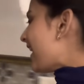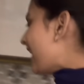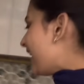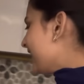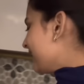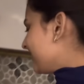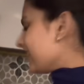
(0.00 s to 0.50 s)

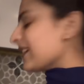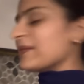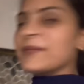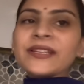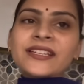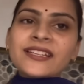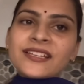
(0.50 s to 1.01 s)
एंड
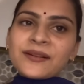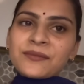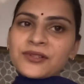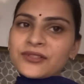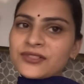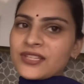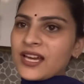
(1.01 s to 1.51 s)
अभी हम
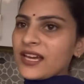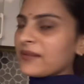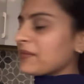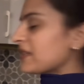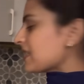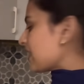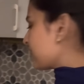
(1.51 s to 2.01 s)
लोग जा रहे हैं
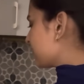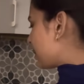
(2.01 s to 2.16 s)
मैं जा रही